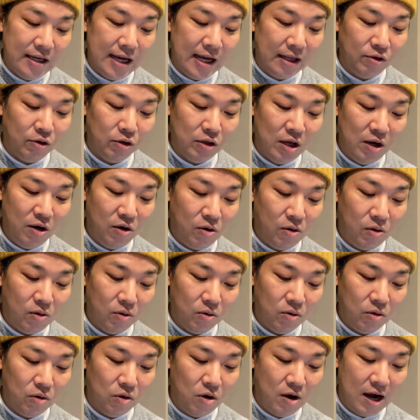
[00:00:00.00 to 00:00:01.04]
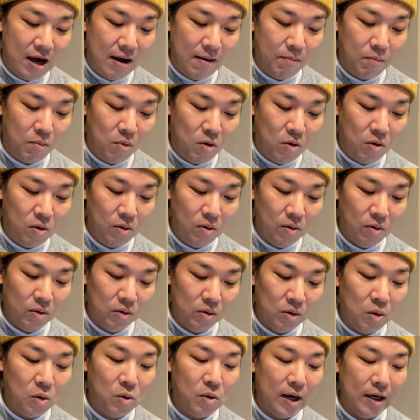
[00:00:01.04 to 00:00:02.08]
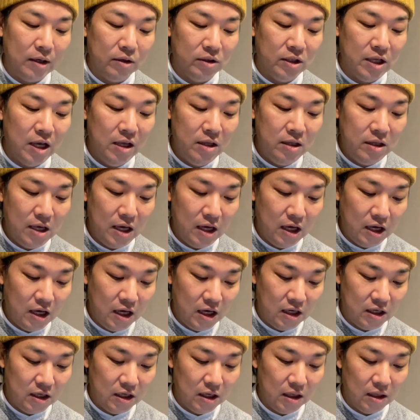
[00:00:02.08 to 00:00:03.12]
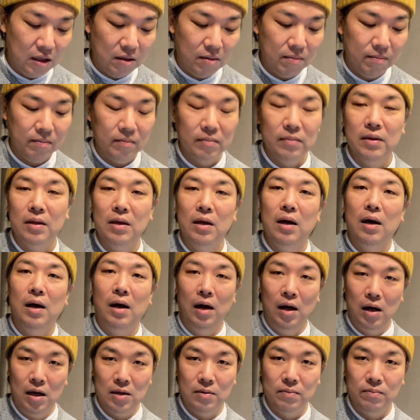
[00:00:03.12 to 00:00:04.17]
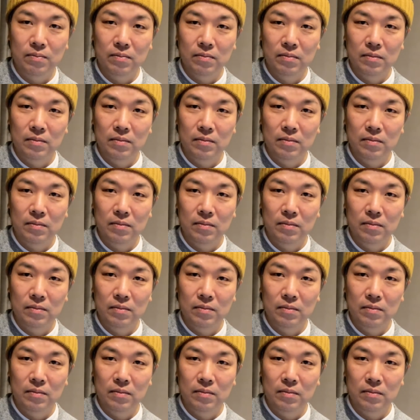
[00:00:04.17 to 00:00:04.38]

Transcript: 宿でのご飯もノンアル全然平気。はい。